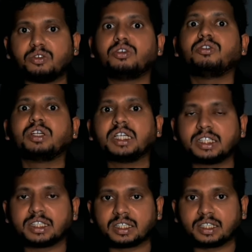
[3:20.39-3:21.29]

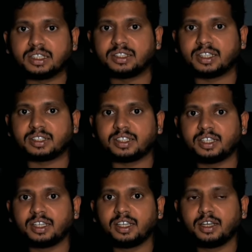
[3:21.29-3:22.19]
నోటిఫికేషన్ రిలీజ్
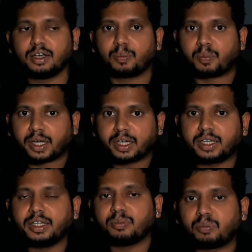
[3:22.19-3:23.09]
చేసి
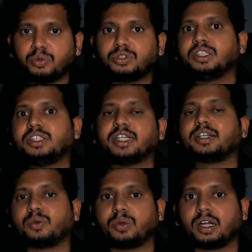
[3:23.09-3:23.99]
ప్రక్రియ పూర్తి
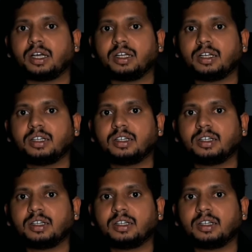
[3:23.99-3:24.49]
చేయకుండా